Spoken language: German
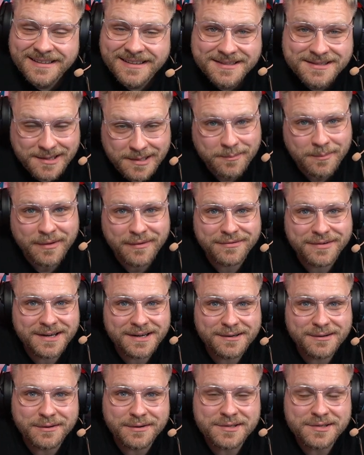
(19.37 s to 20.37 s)
Es gibt mal wieder ein
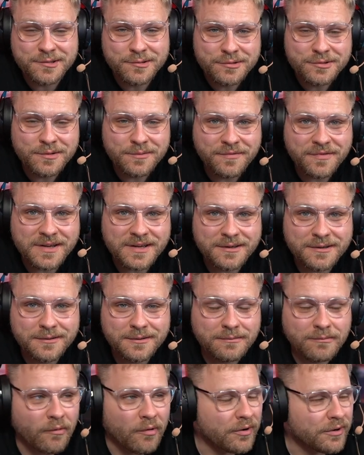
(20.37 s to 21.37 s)
neues YouTube-Video.
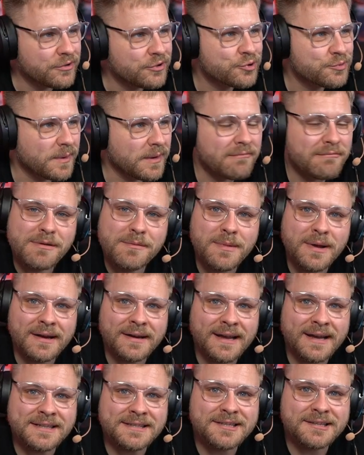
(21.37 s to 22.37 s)
Heute springen wir mal an
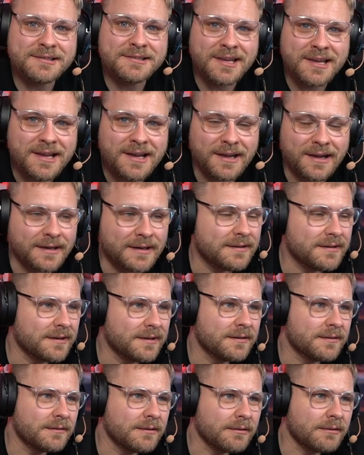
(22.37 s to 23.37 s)
ACC rein,
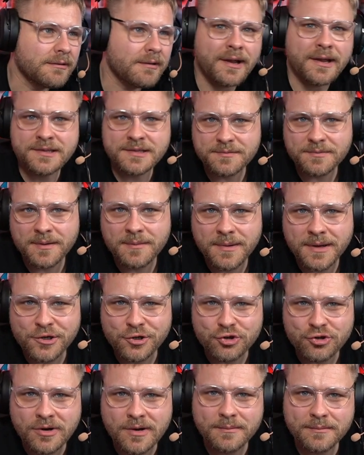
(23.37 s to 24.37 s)
denn äh, ein, zwei
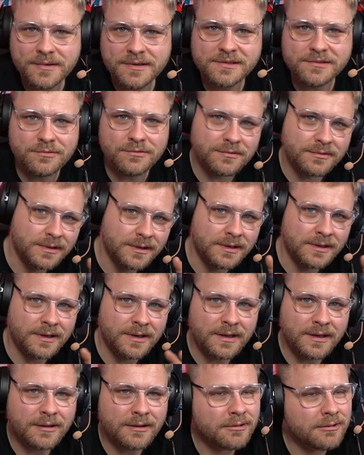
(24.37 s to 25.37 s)
Menschen haben mich so in
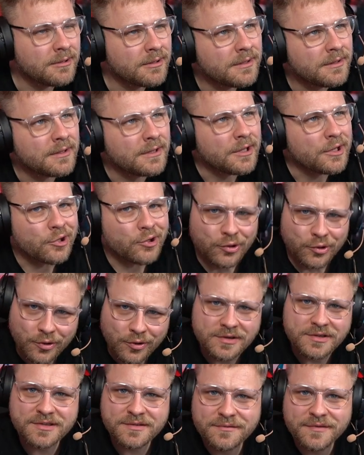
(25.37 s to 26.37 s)
der
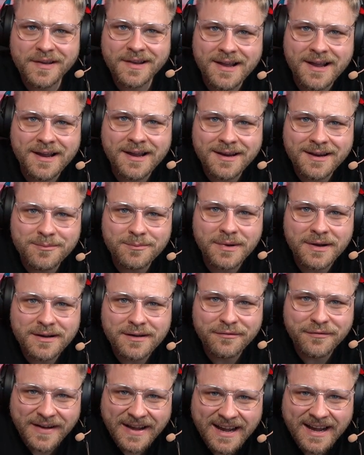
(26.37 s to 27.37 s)
jüngsten Vergangenheit mal
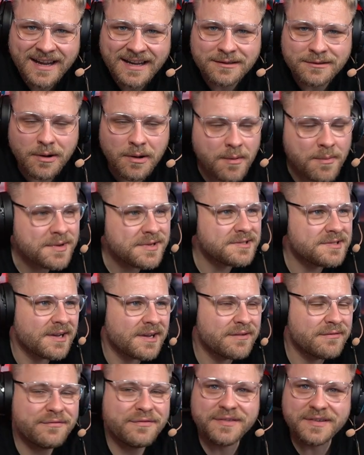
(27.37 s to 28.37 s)
gefragt, ob ich
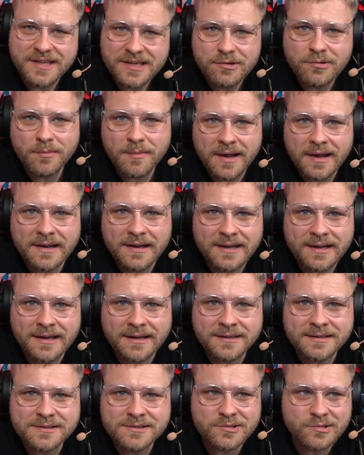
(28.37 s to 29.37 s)
ein Video machen
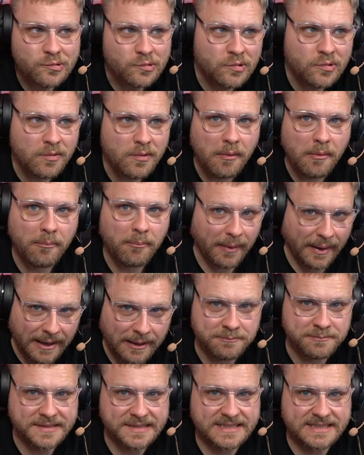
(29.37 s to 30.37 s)
kann zu
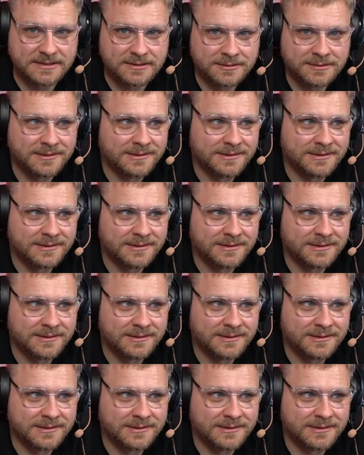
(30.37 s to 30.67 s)
Bremsen.